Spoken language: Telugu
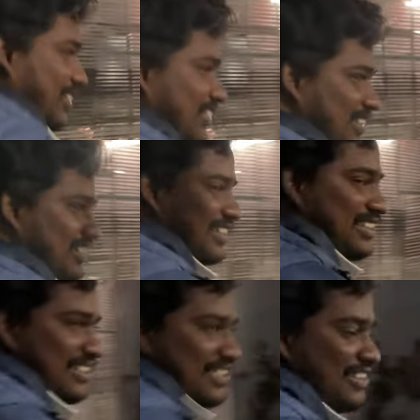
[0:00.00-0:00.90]
బస్తాలు
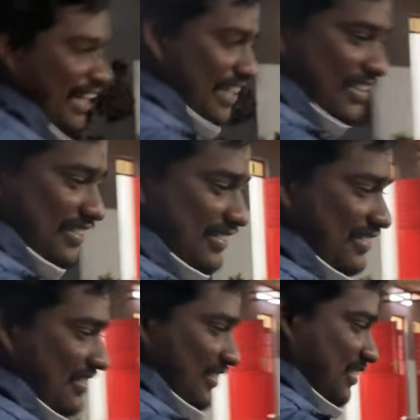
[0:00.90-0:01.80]
అనా
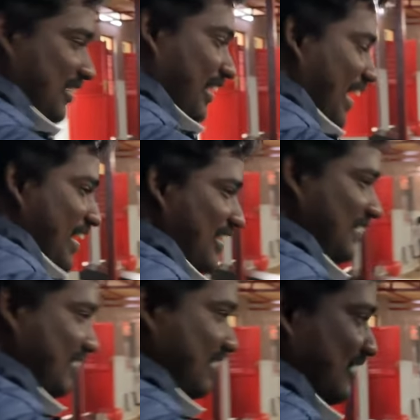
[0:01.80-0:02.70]
పేపర్లు
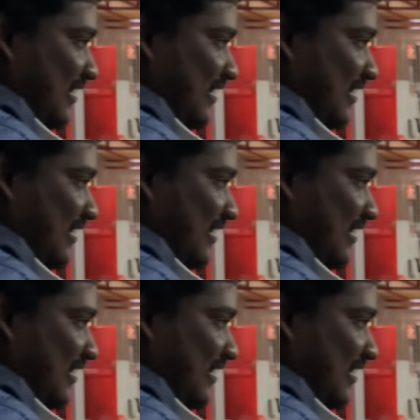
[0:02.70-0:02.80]
అన్ని